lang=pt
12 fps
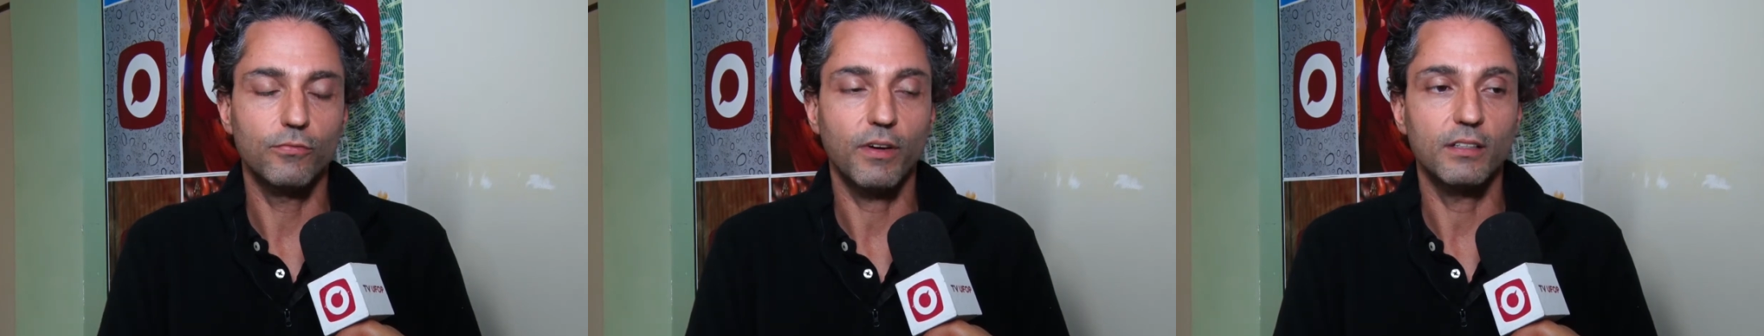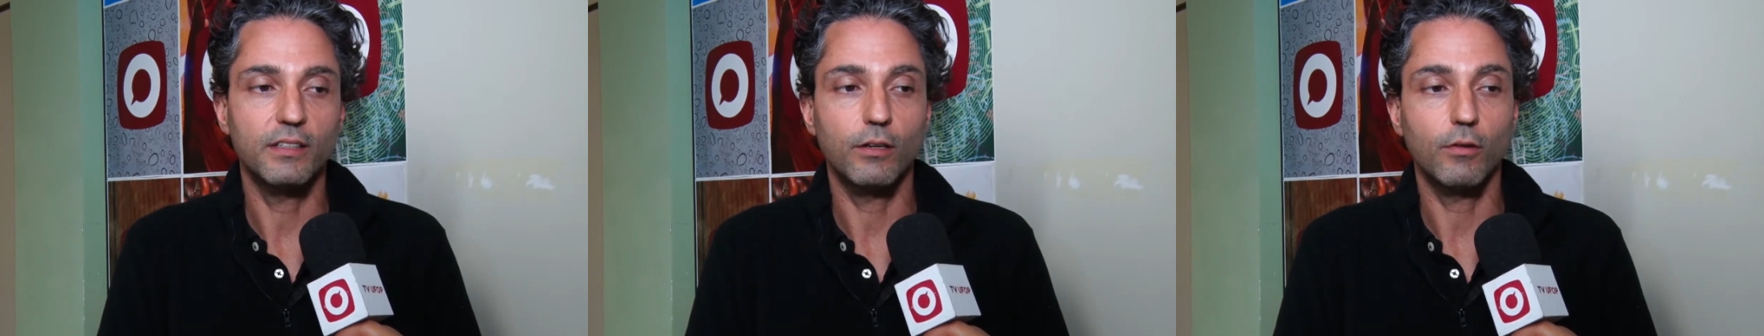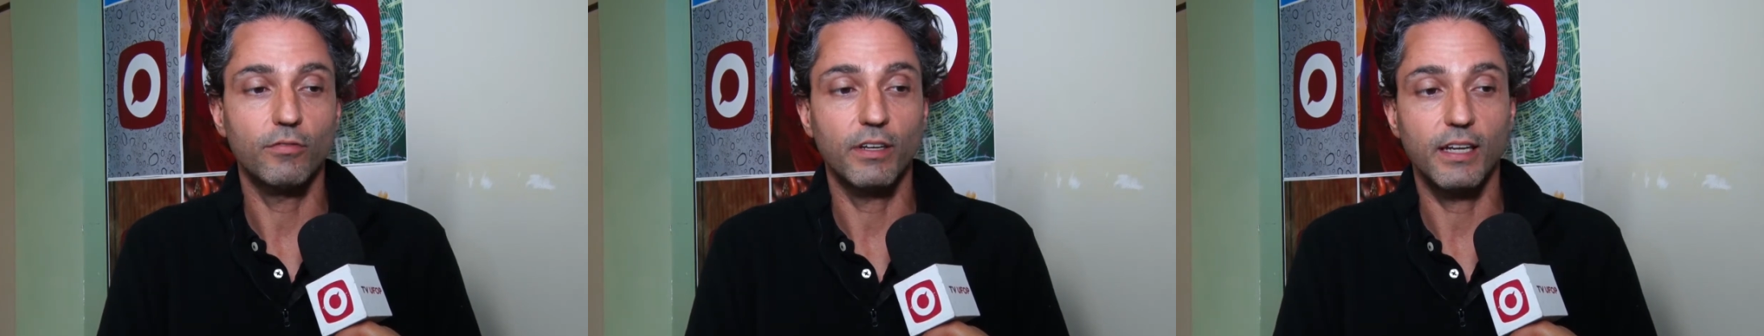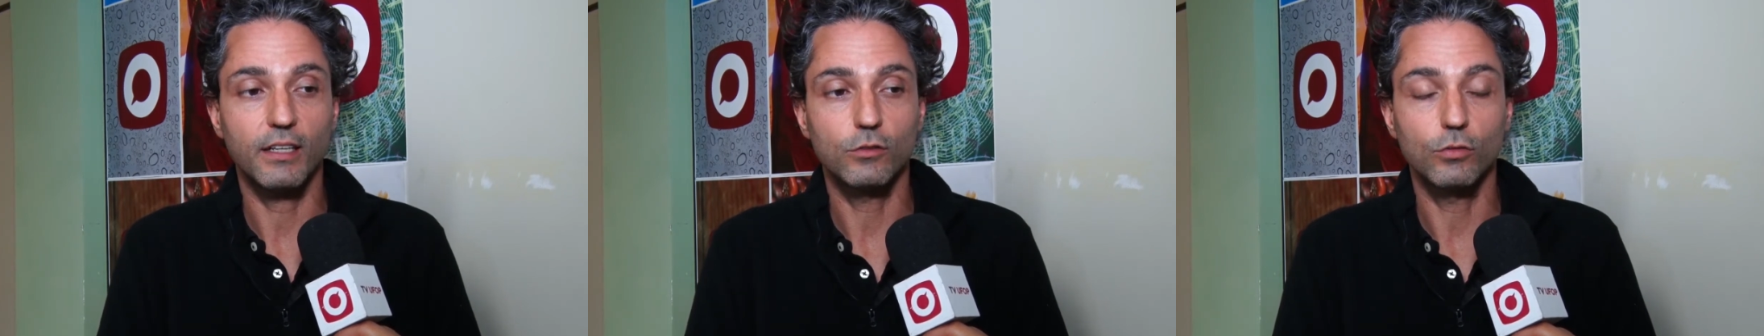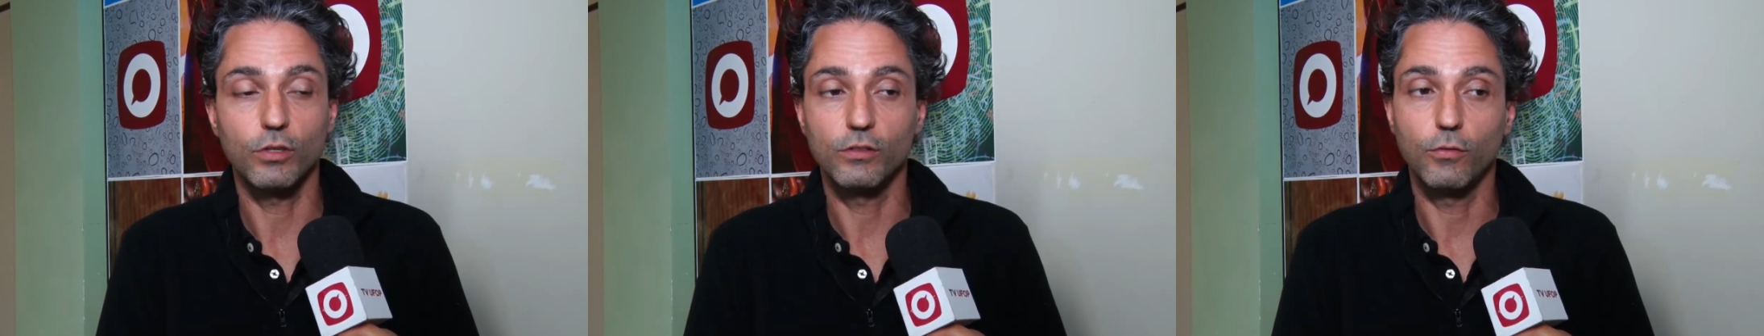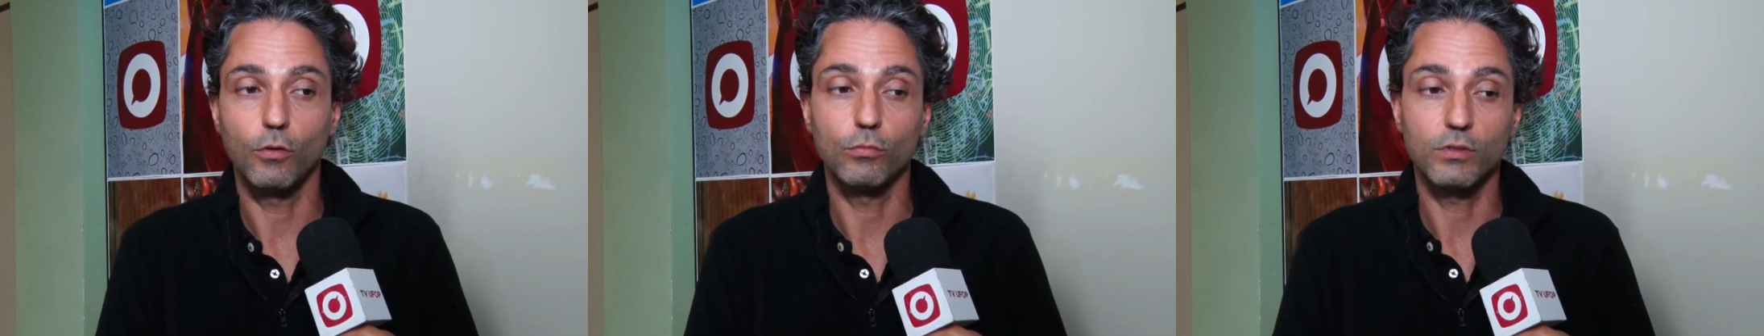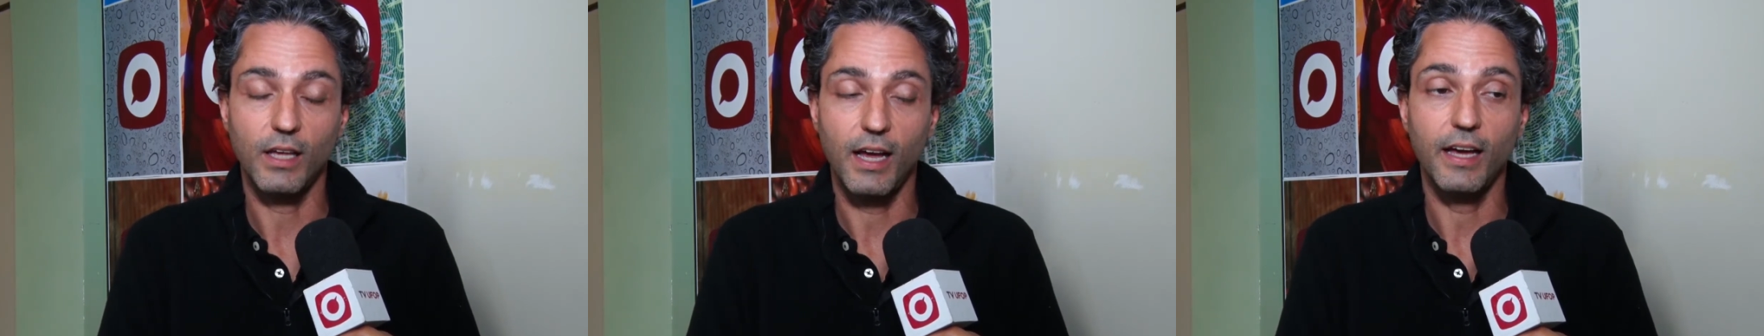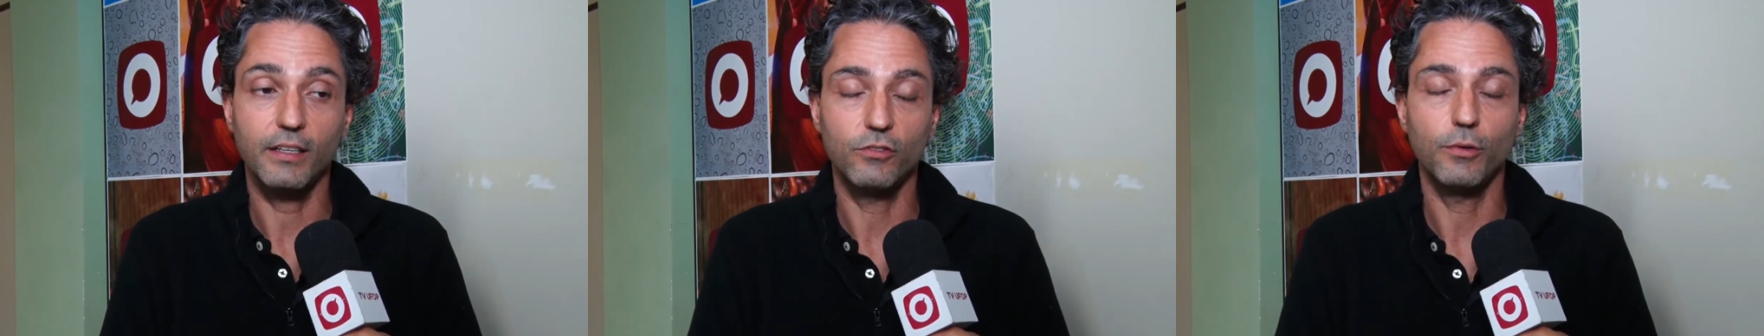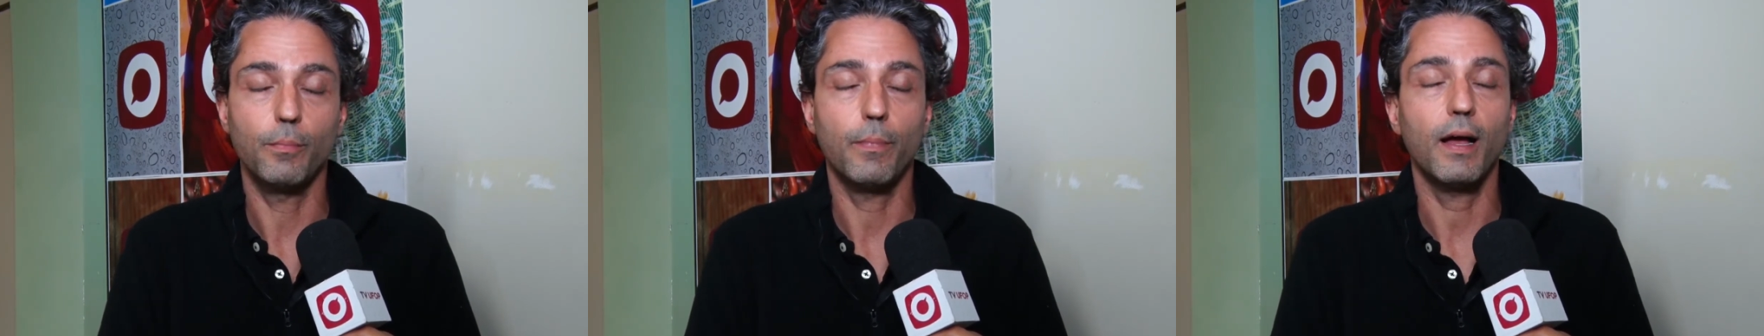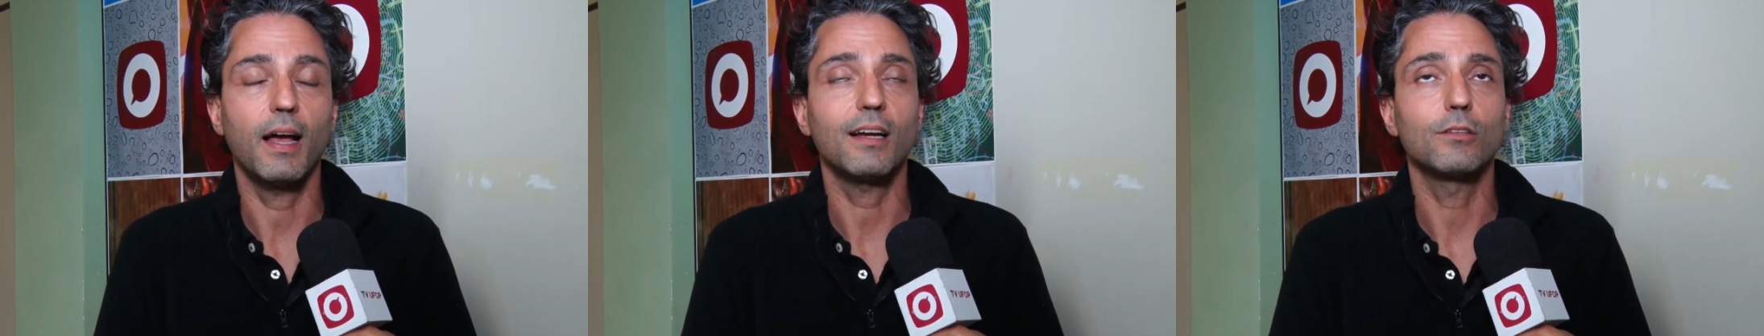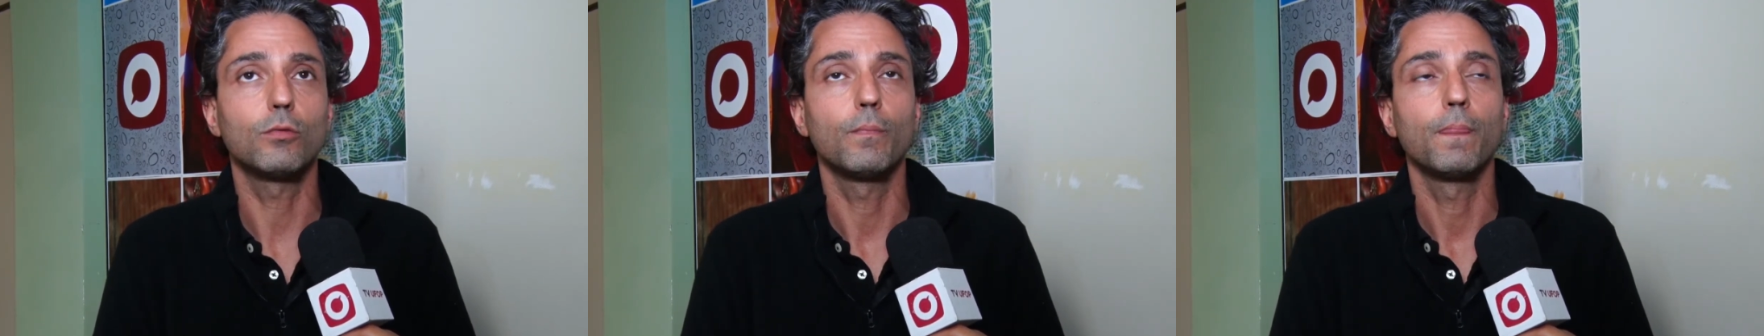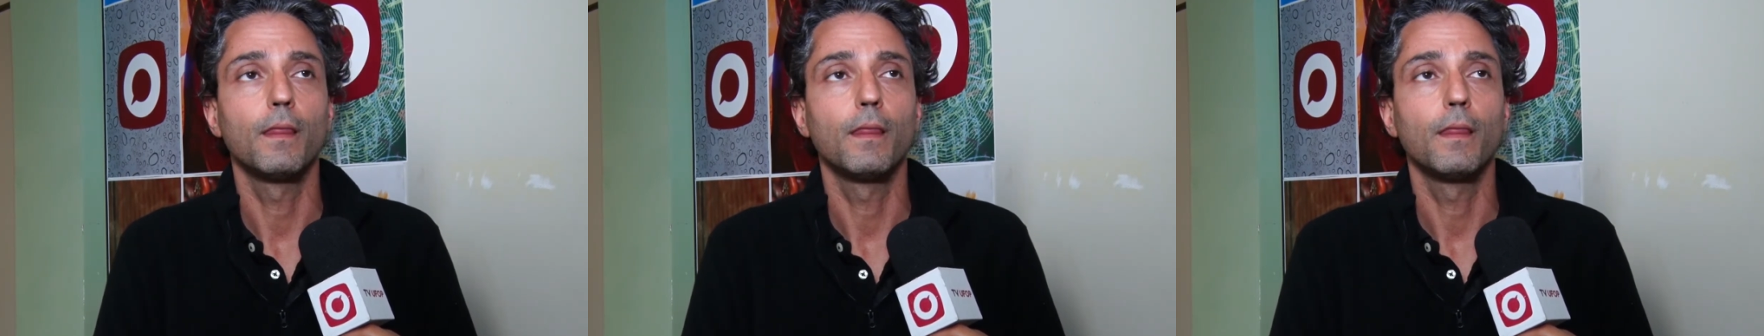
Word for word: fazendo avaliações voluntárias de impacto,